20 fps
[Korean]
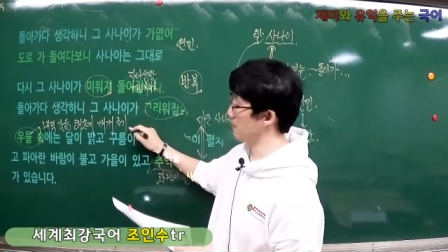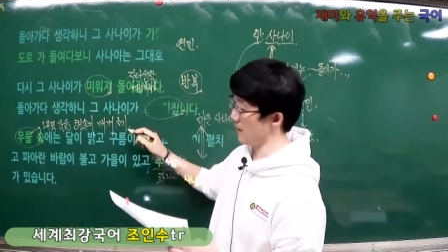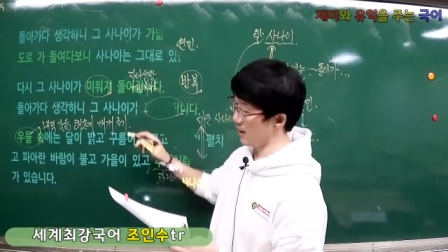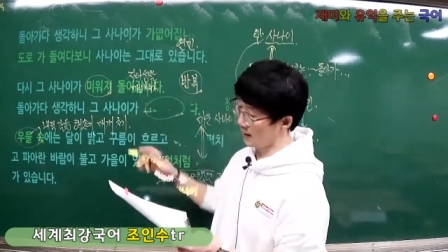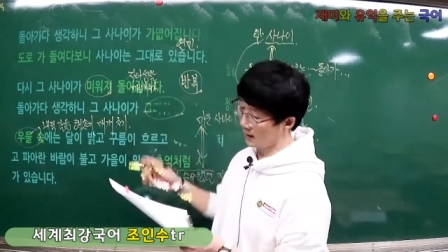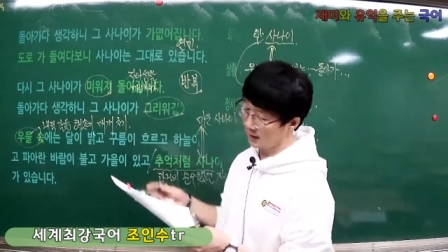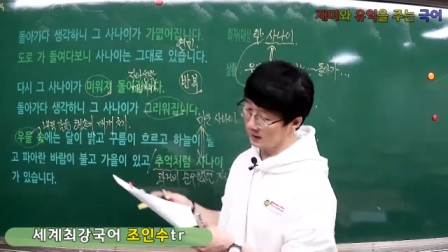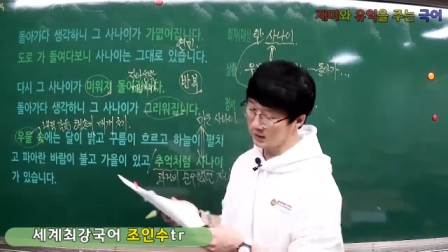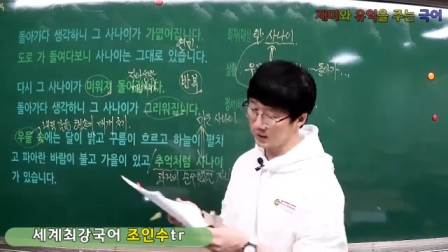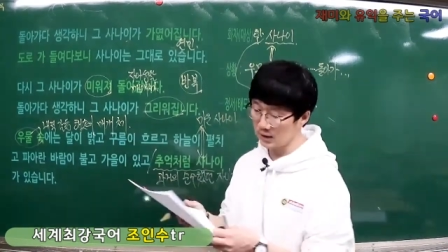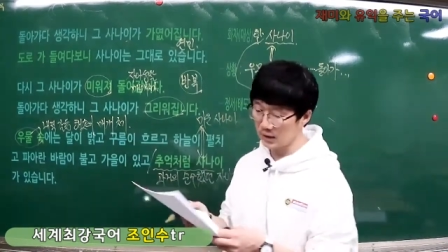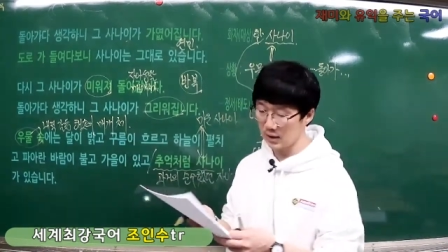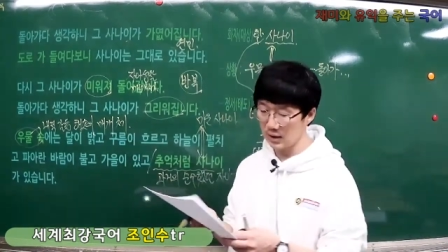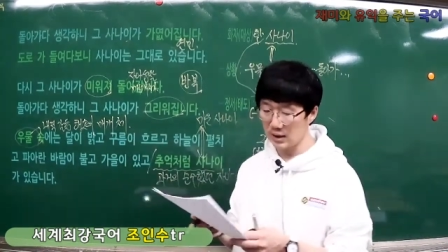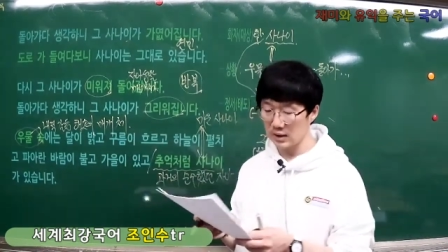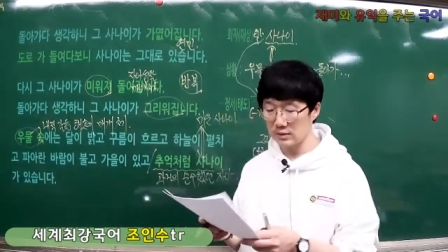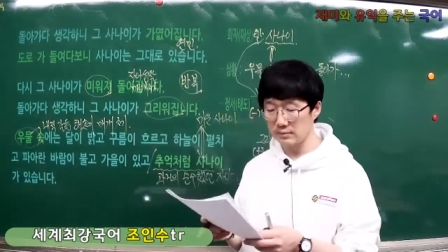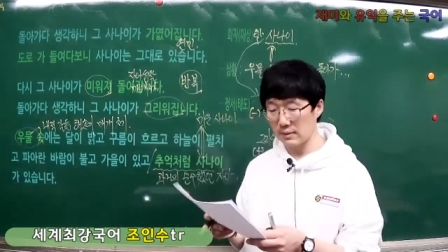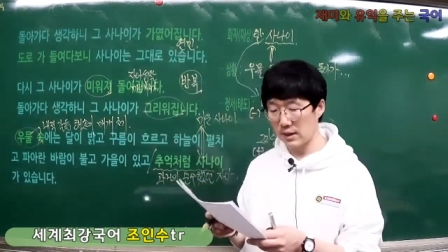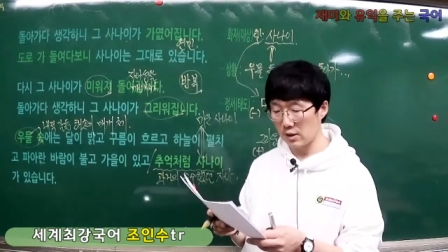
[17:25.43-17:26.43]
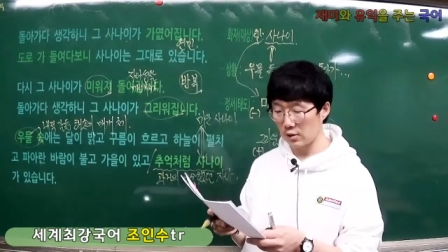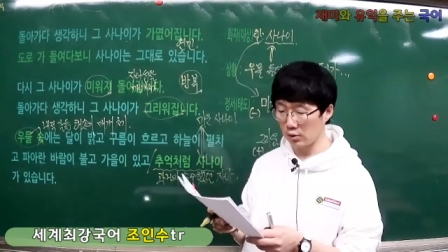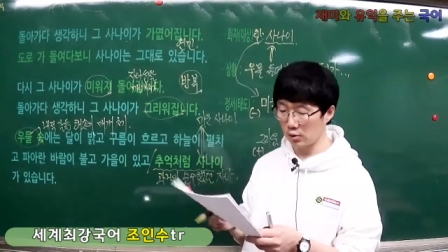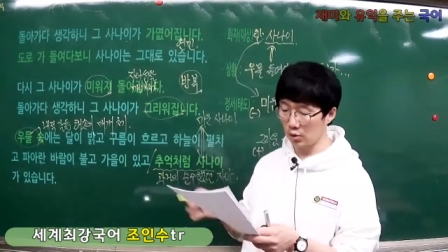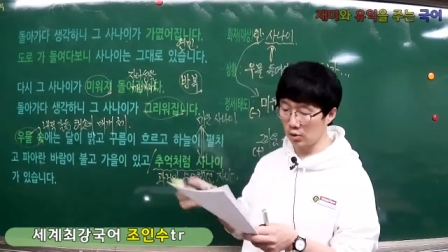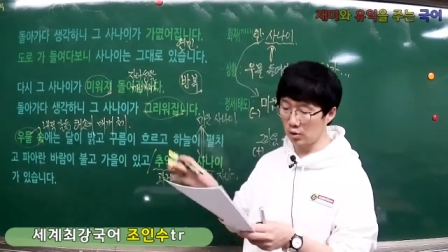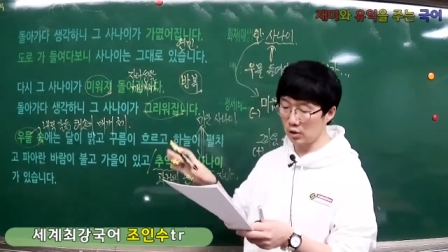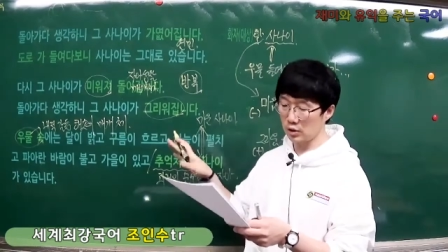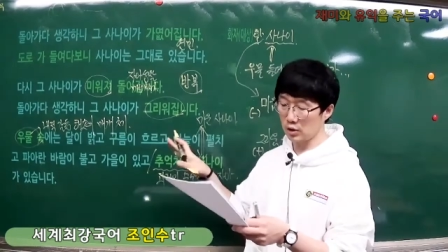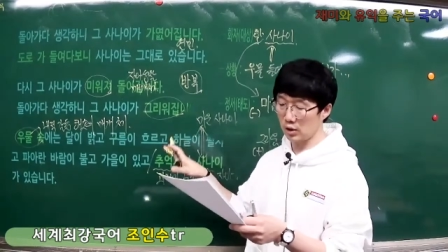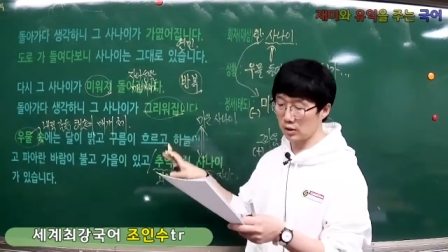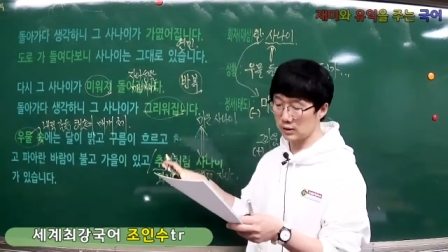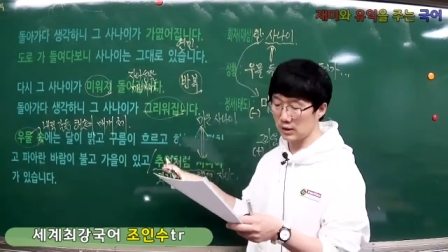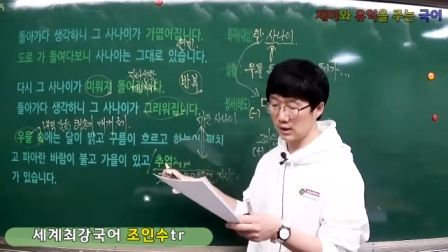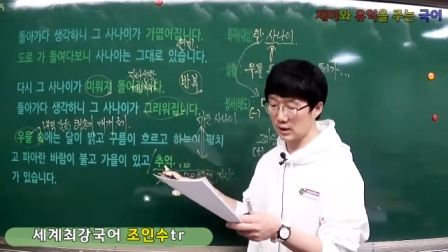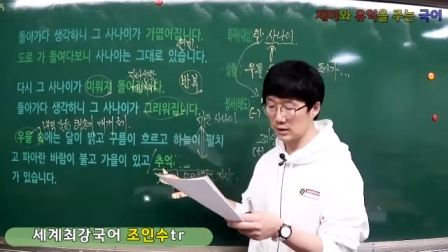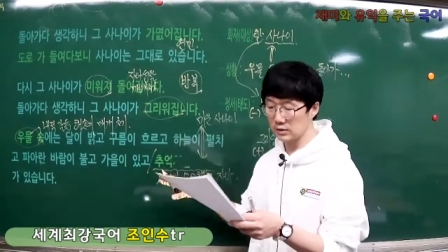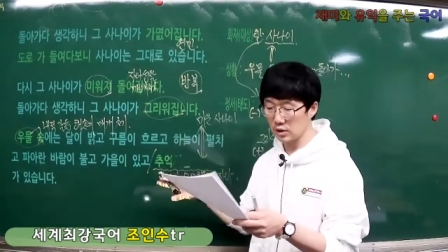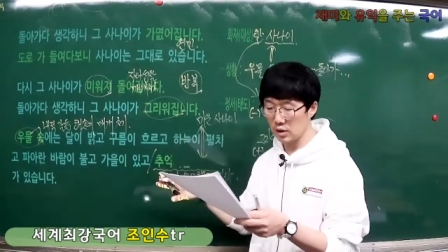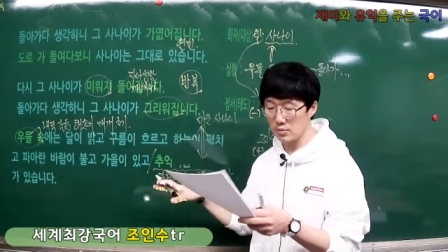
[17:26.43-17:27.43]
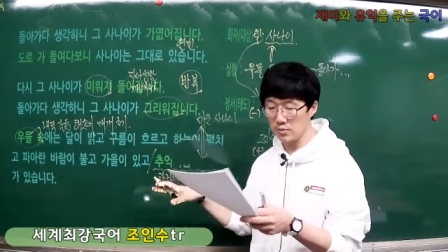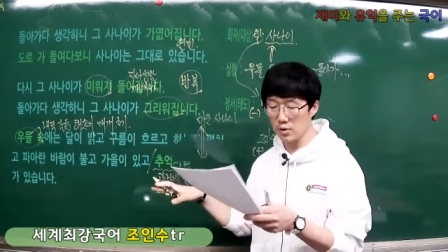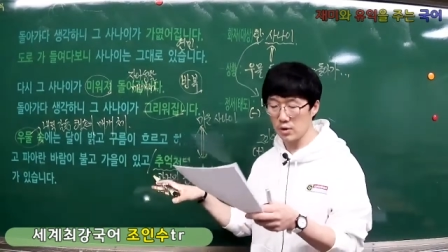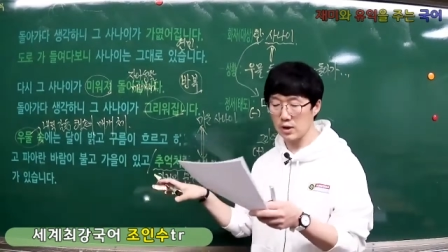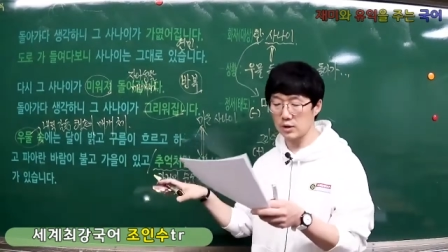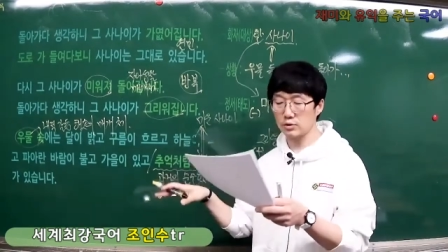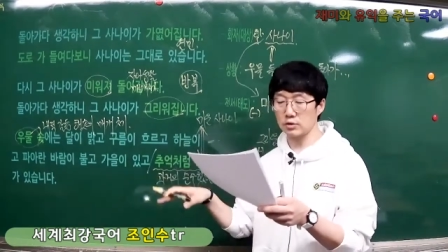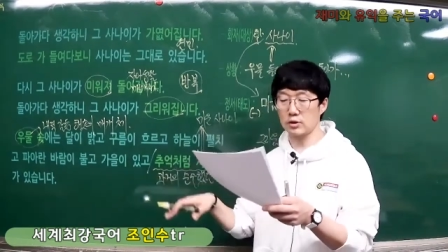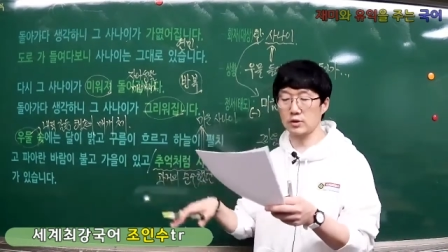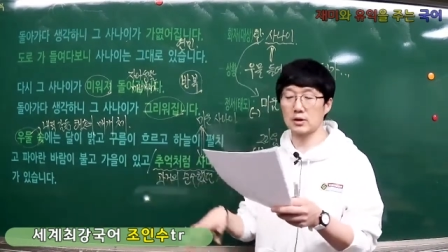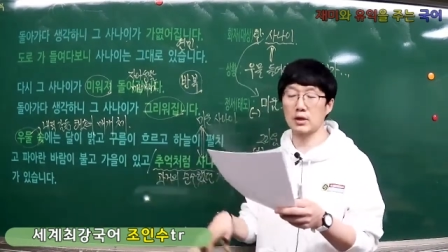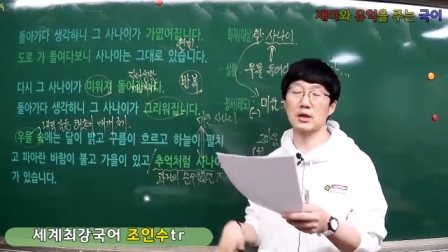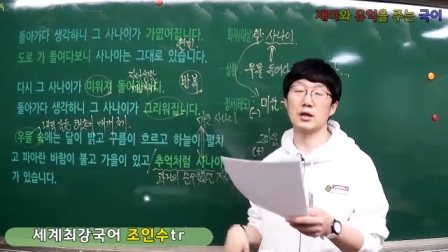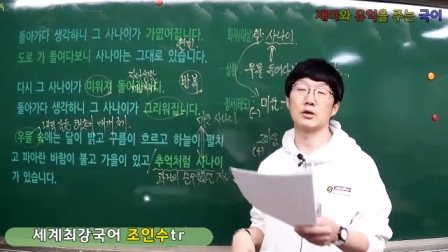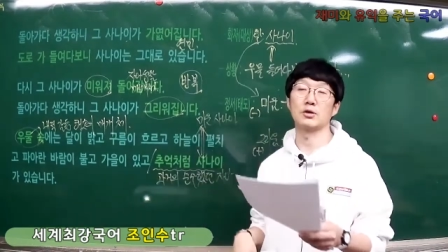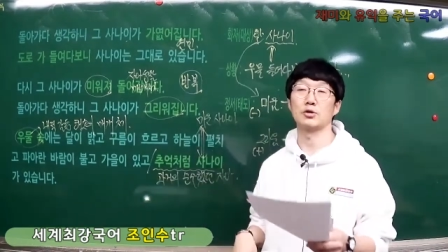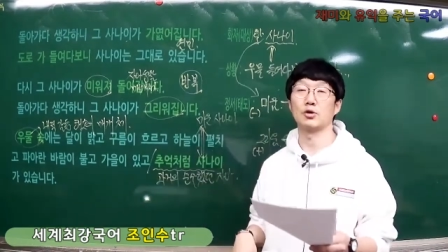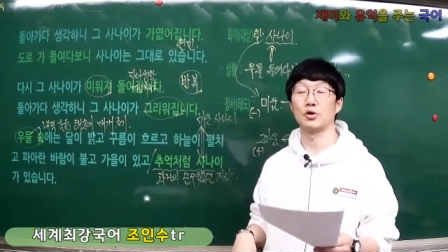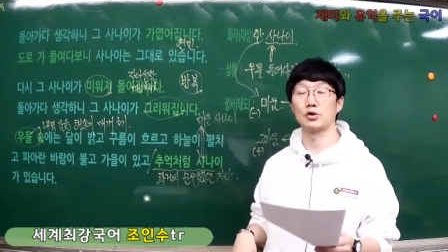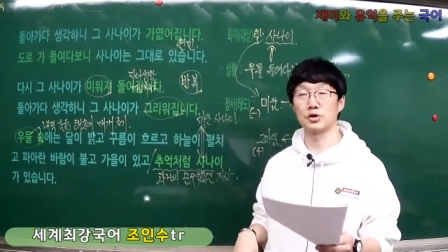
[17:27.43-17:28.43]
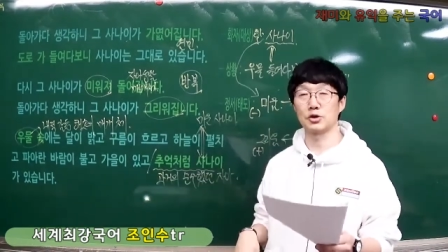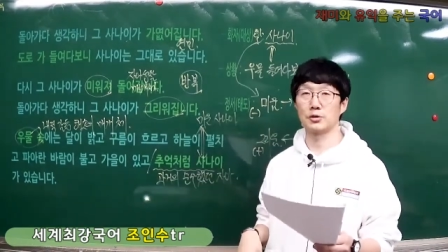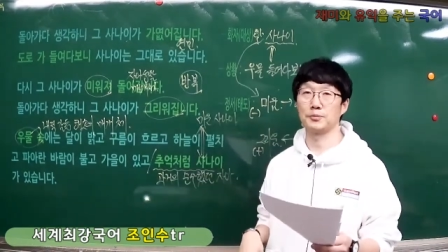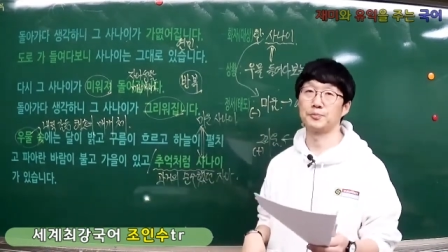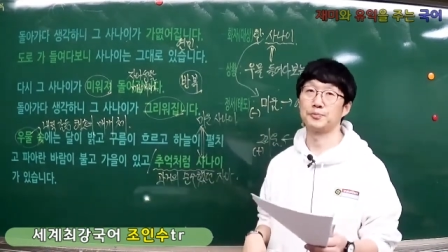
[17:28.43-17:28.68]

매개체다라는 말도 여기다가 설명할 수 있다라는 거죠.